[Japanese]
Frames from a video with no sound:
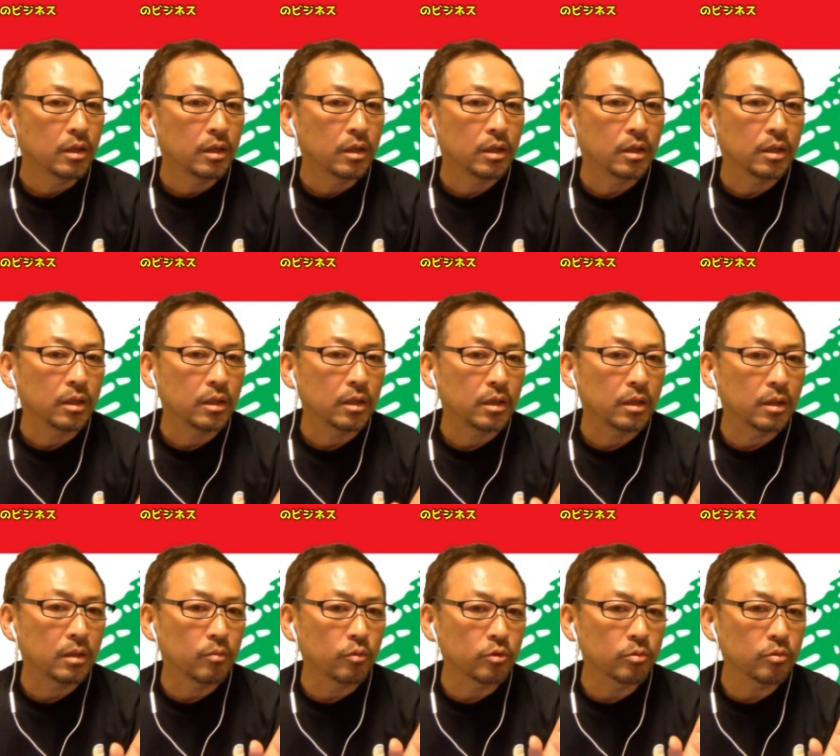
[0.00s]

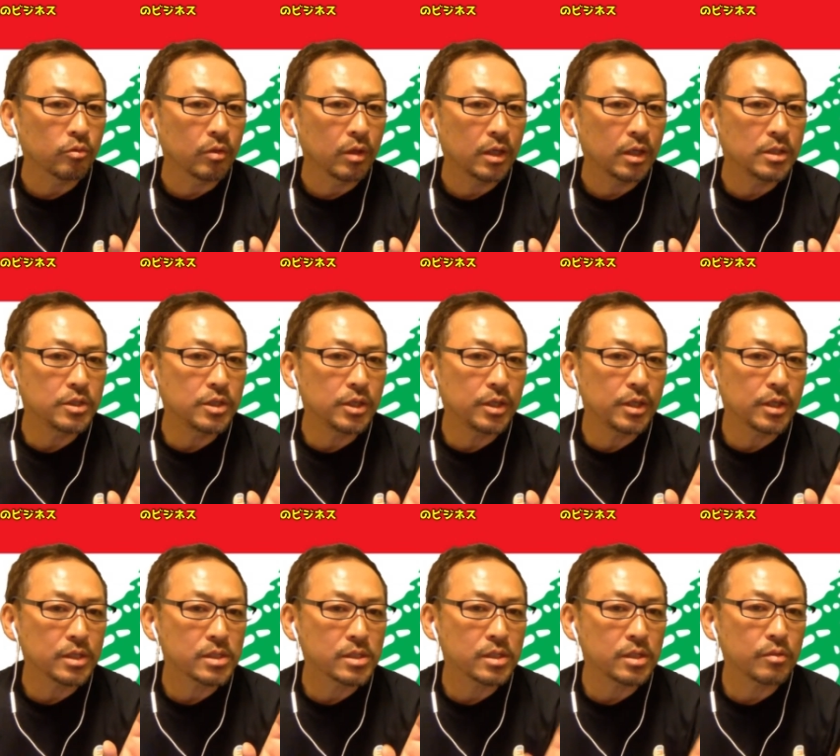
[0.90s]
えー、もともとナイジェリア
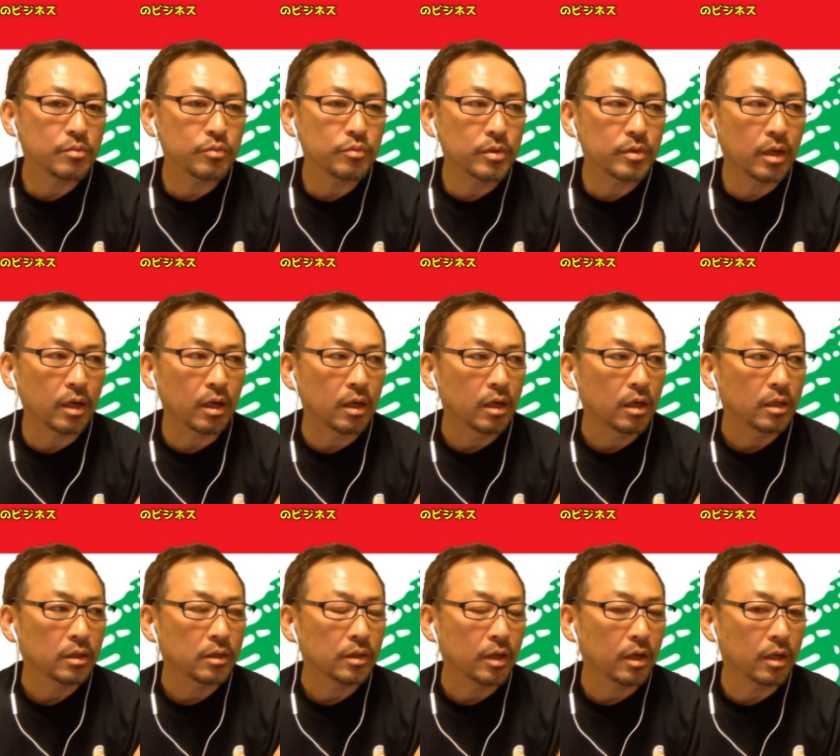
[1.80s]
政府が
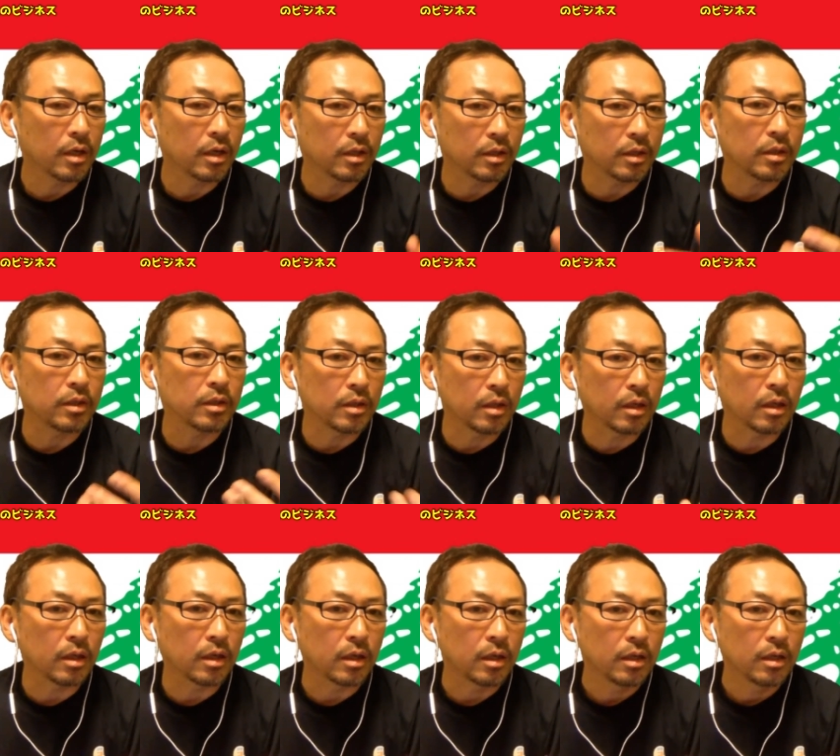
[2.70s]
手掛けてい
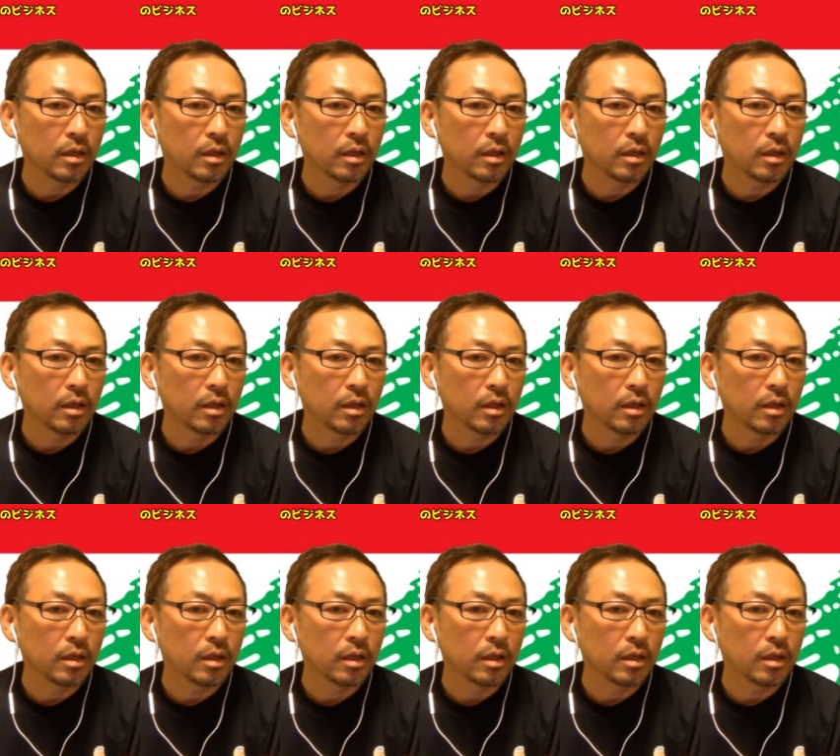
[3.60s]
た、